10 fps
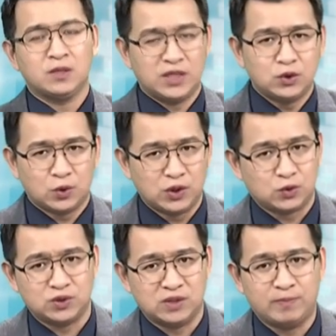联总会
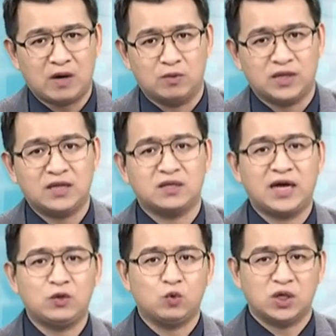主席鲍尔，他的
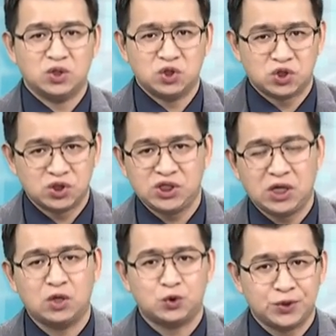态度很直接
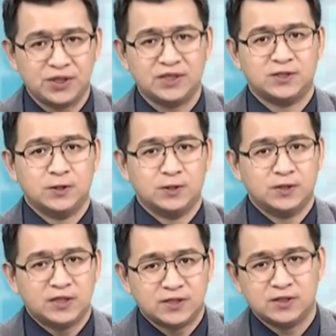的决定整个
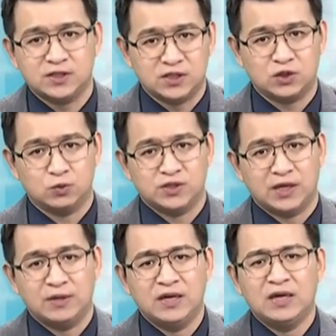第四季的走向。
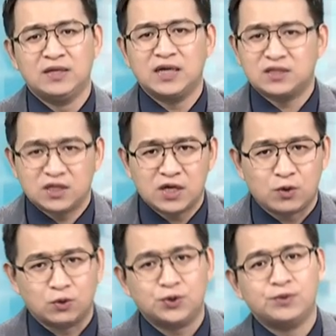那这更
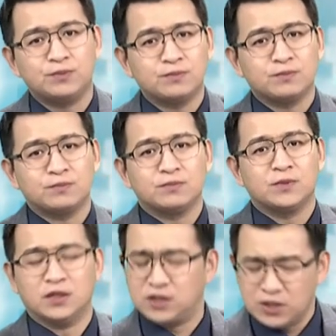有趣
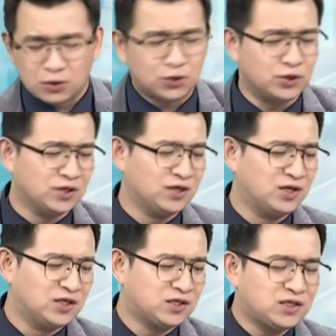啊，这更有趣。
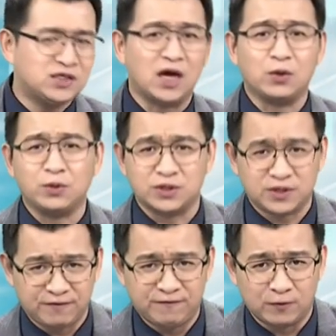市场永远是
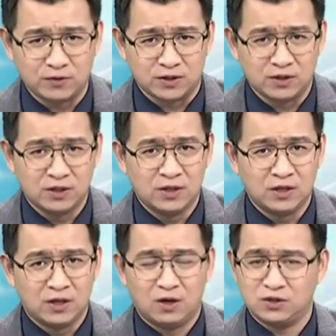跟风的，
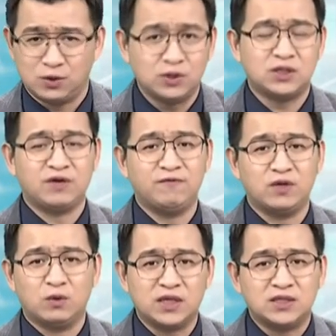好，永远是跟风的。
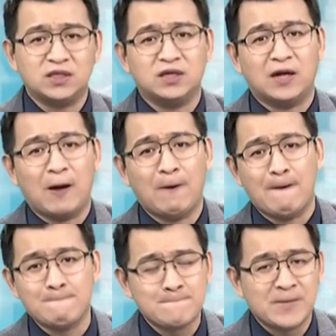我讲真的啦，好不
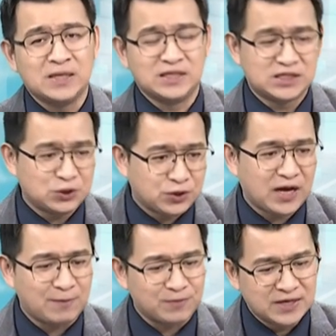好？你自己去
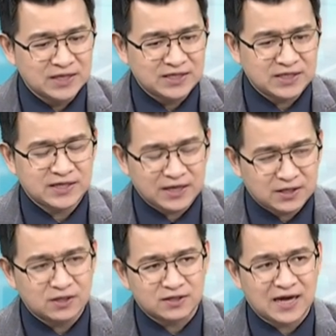看，现在
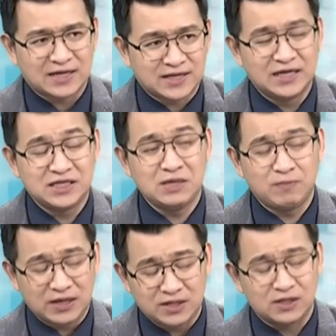各大财经
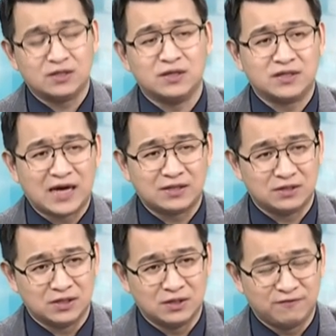媒体、各大
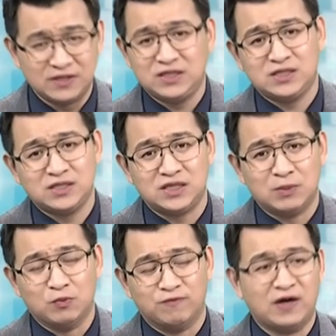的分析师节
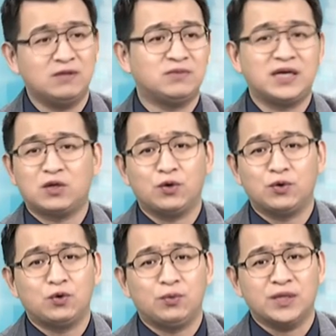目，反正现在都有
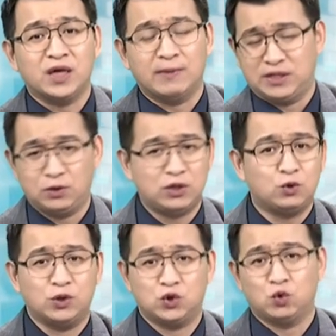YouTube 频道嘛，你都可以去
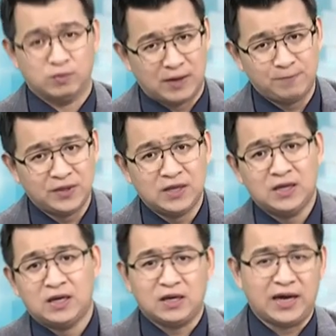回溯嘛。
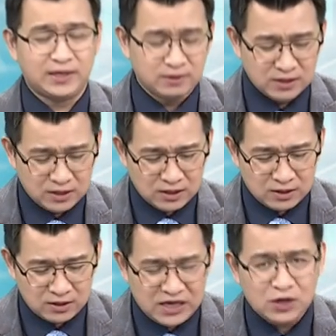来，
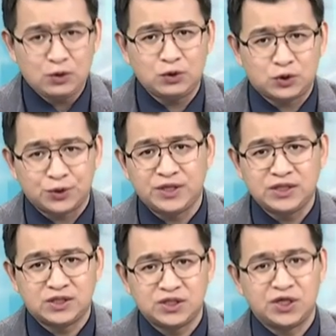利率决议
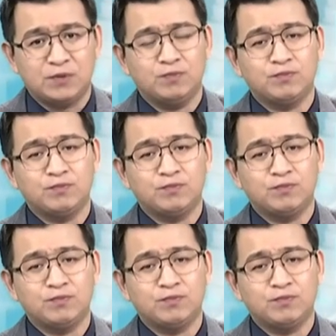之前，